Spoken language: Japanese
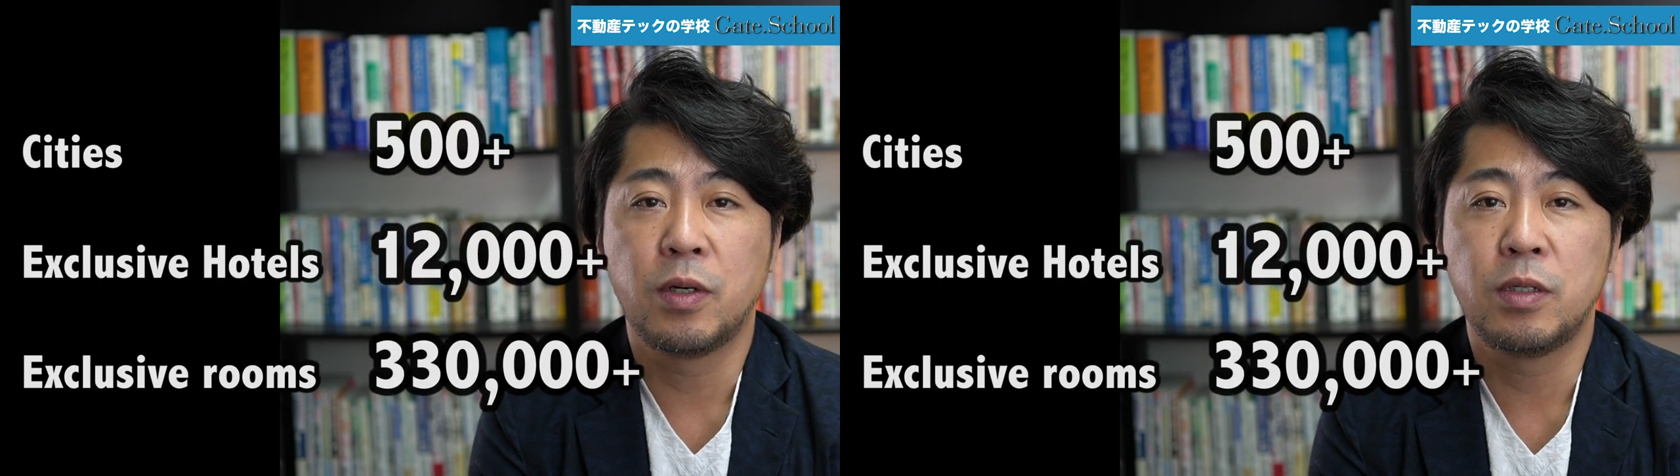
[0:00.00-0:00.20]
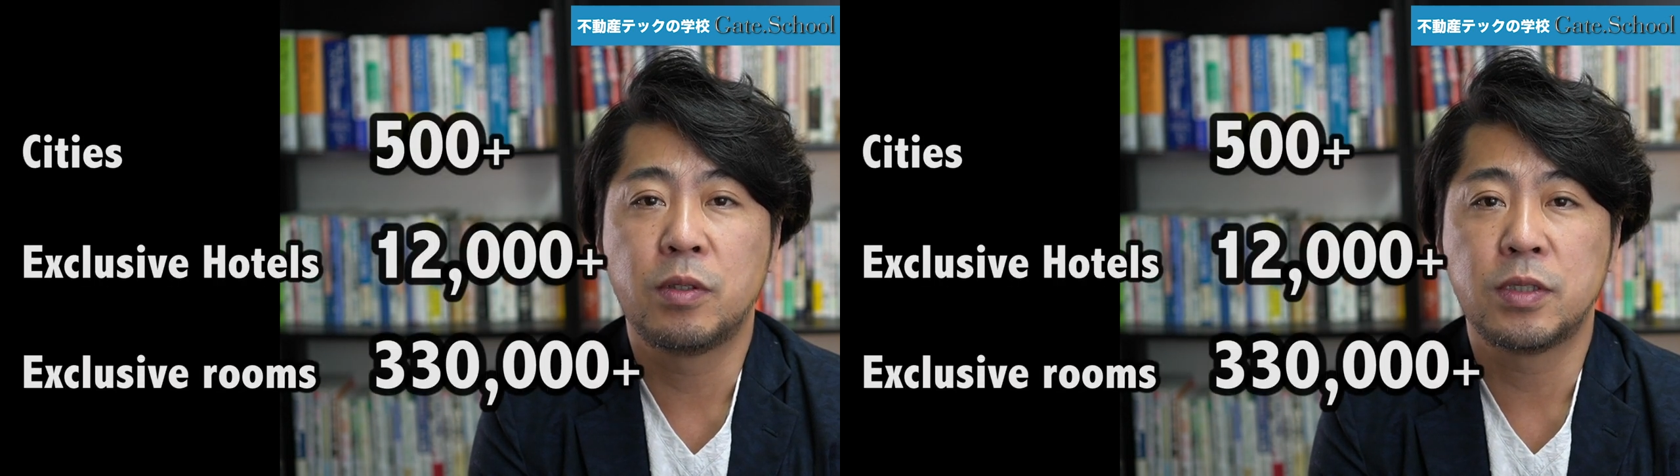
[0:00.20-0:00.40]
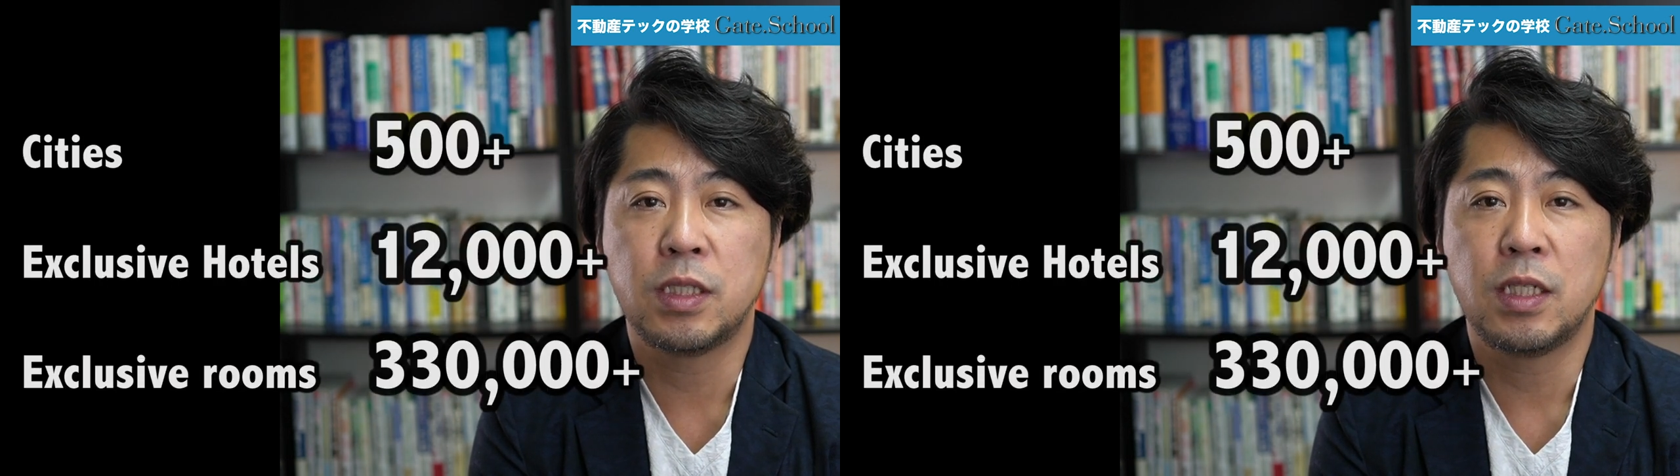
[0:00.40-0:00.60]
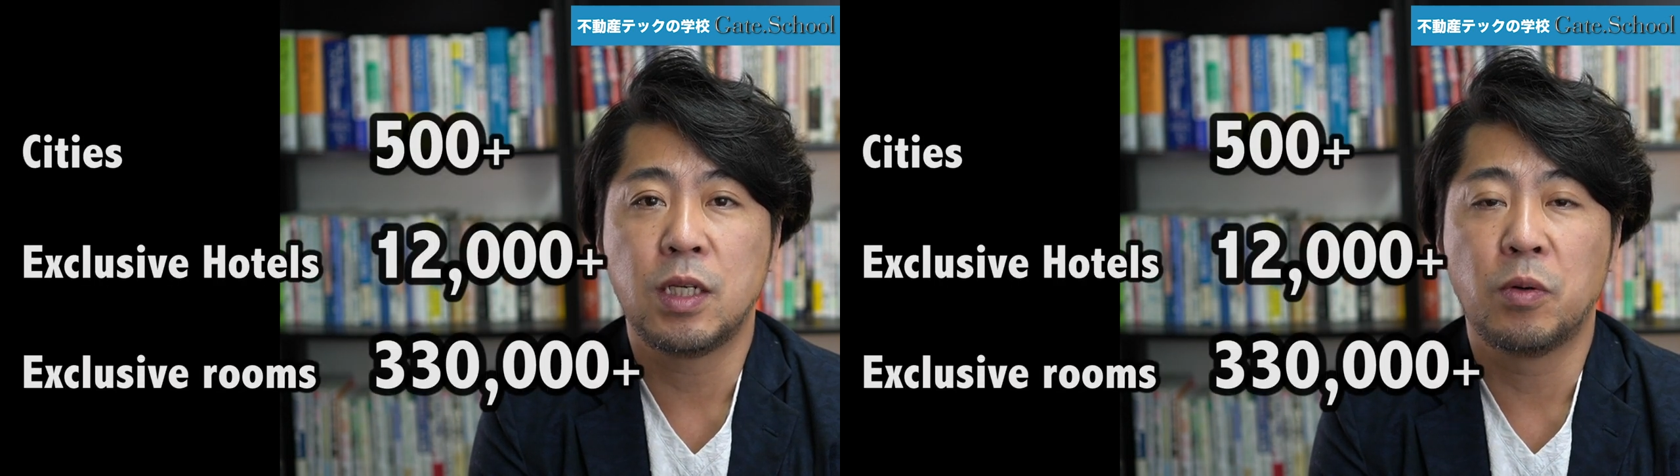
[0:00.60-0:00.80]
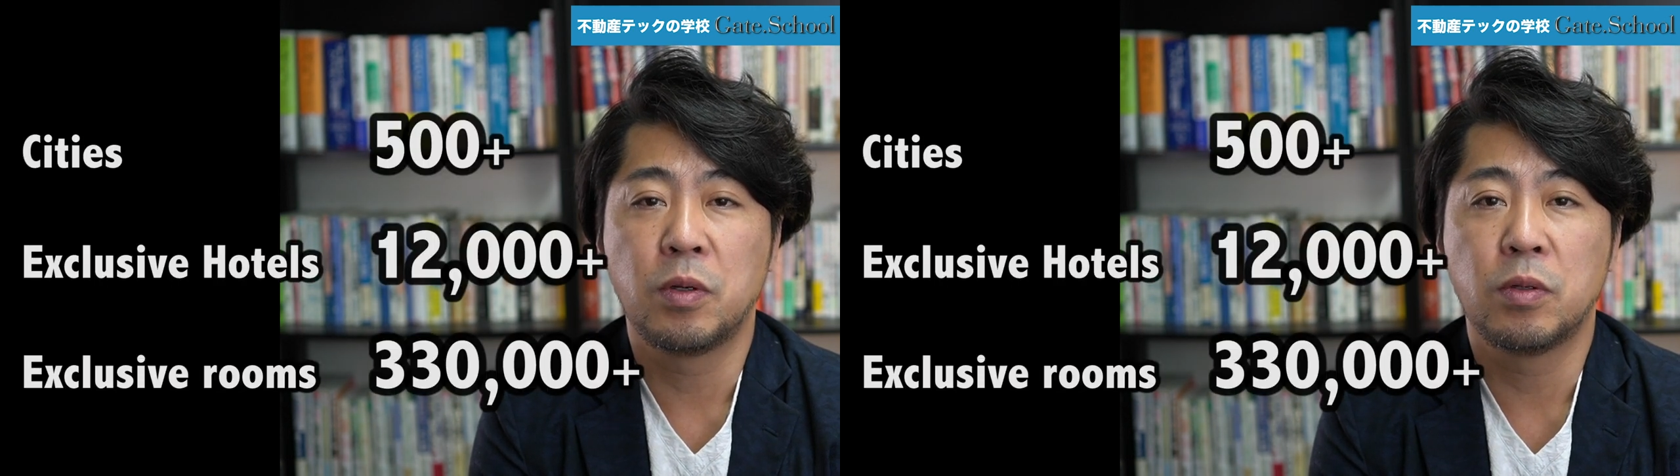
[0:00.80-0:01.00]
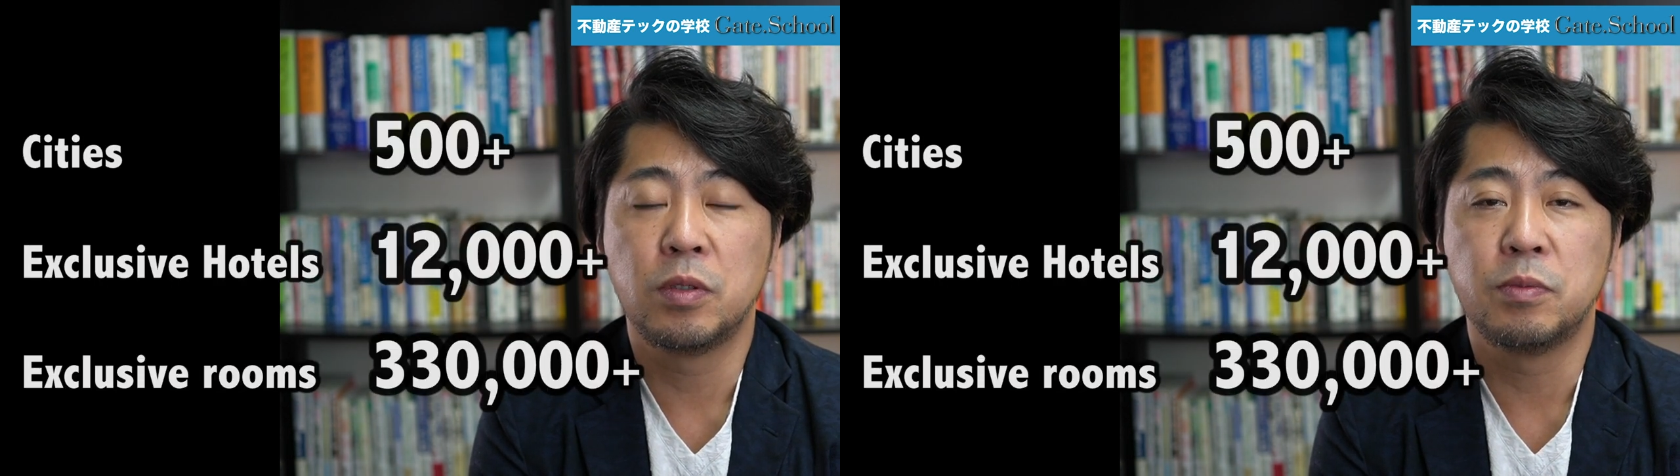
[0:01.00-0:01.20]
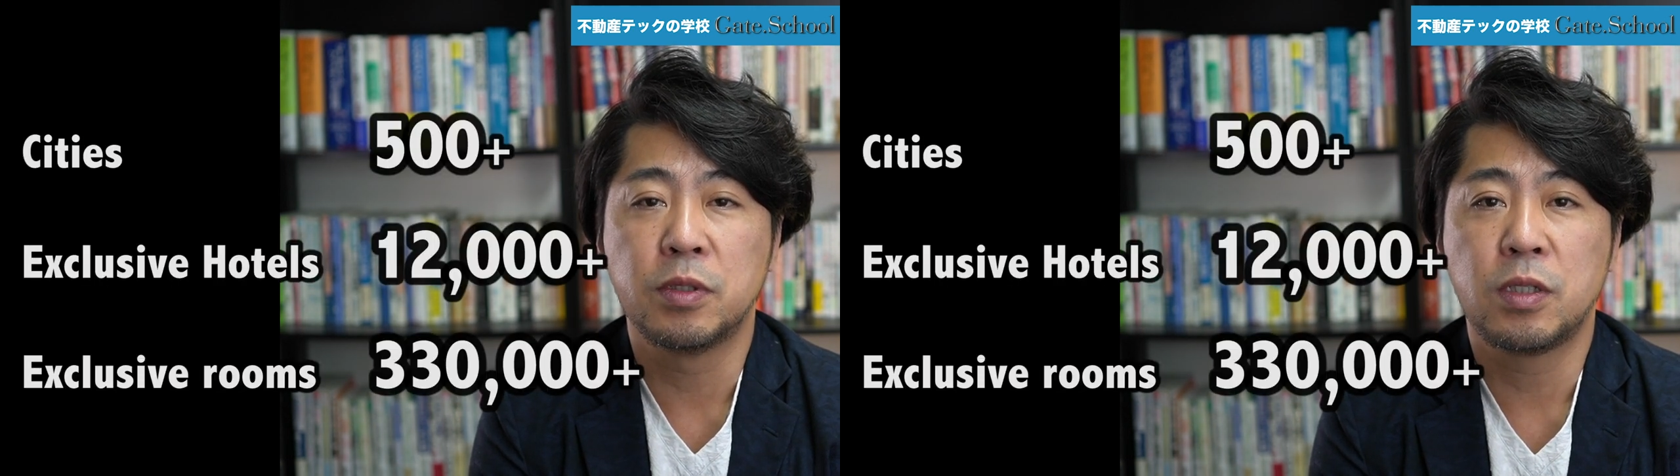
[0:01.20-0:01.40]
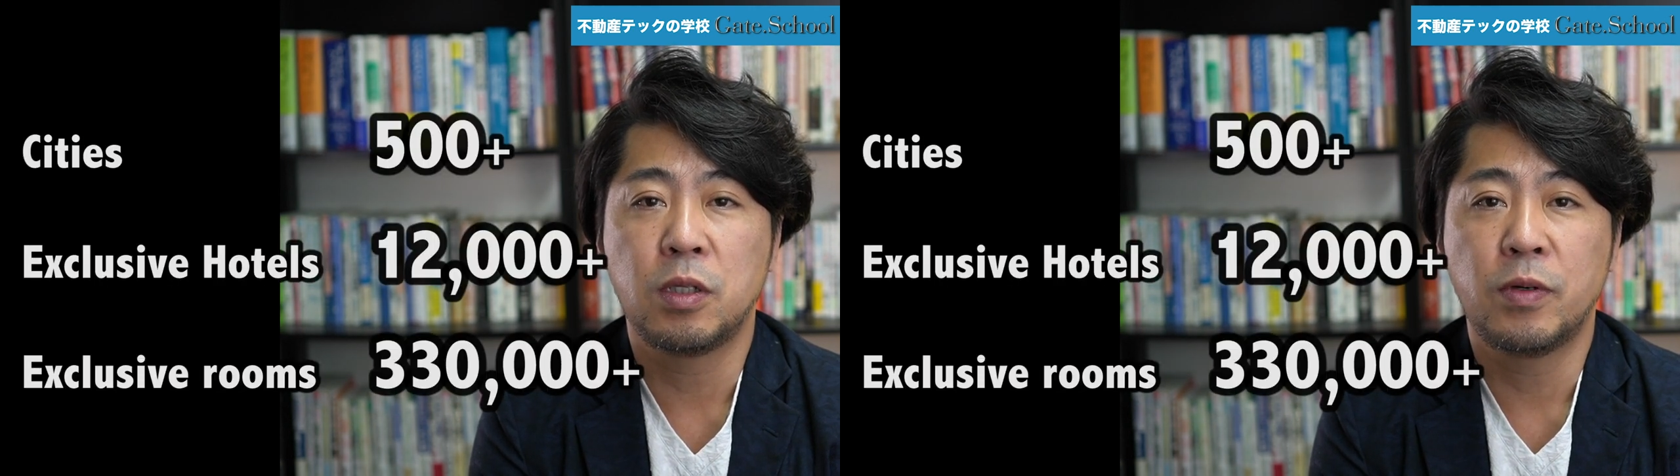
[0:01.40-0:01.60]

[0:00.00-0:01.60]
超える都市に応用ルームスって